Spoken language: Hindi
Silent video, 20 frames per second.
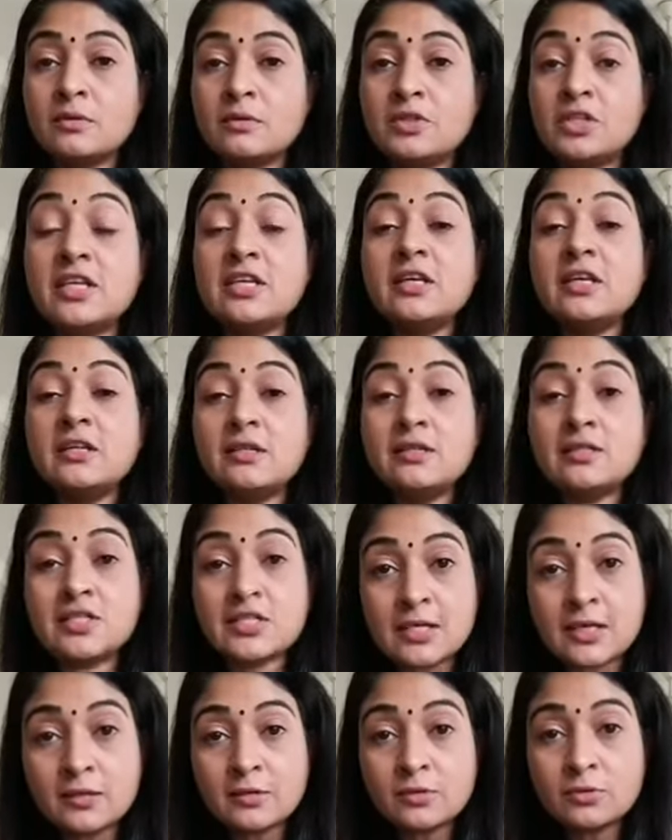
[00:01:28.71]
तीन
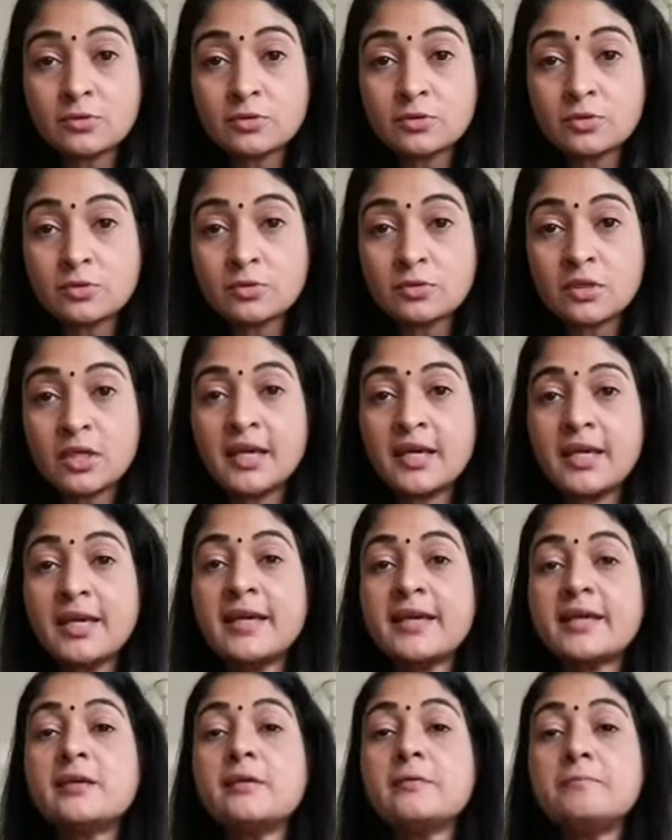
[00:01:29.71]
इंसानों को
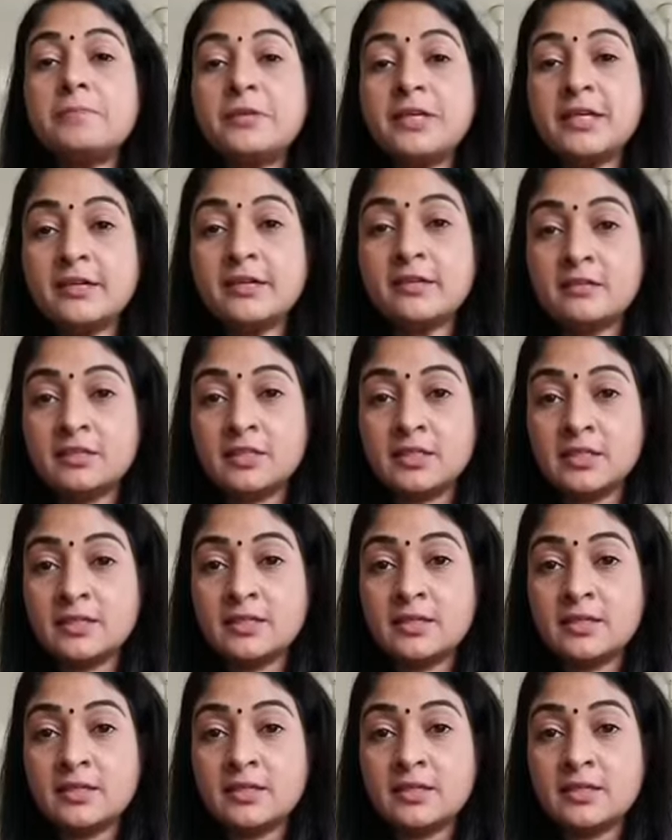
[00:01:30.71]
एक भीड़ ने